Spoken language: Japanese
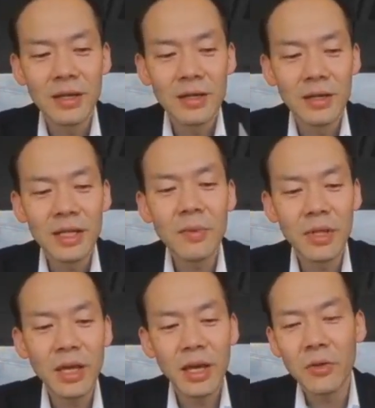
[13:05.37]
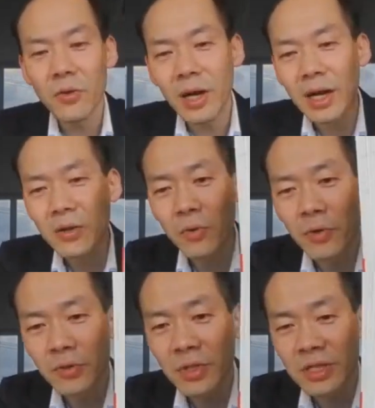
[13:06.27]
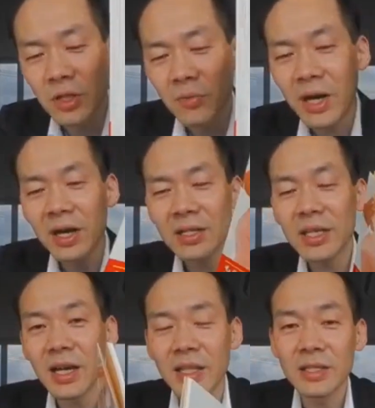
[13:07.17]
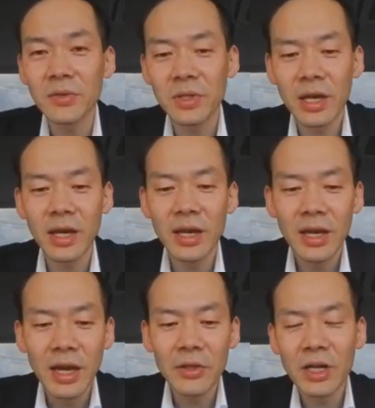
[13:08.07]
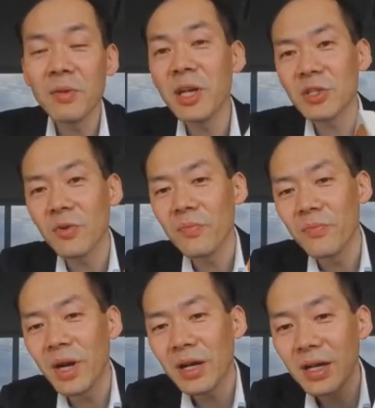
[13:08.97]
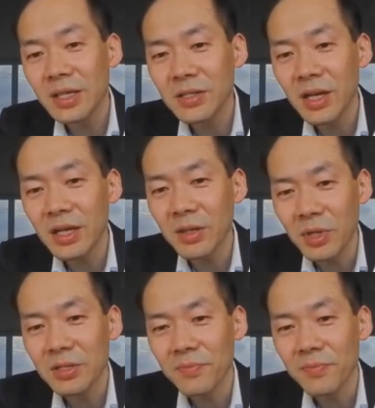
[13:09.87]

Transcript: 今ね若い子もそうですけど漫画世代ですのでアニメーション漫画がたくさん入っています。